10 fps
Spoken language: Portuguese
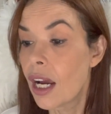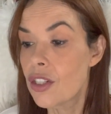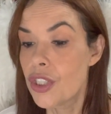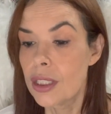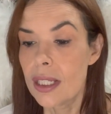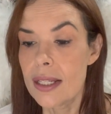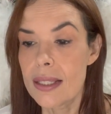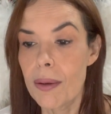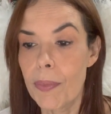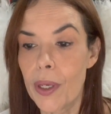A gente
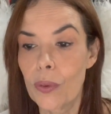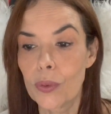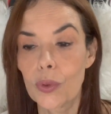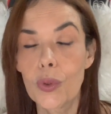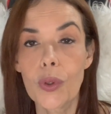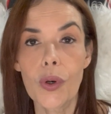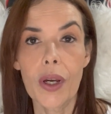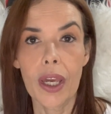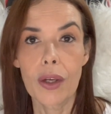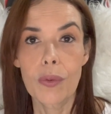recebeu do
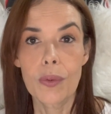correio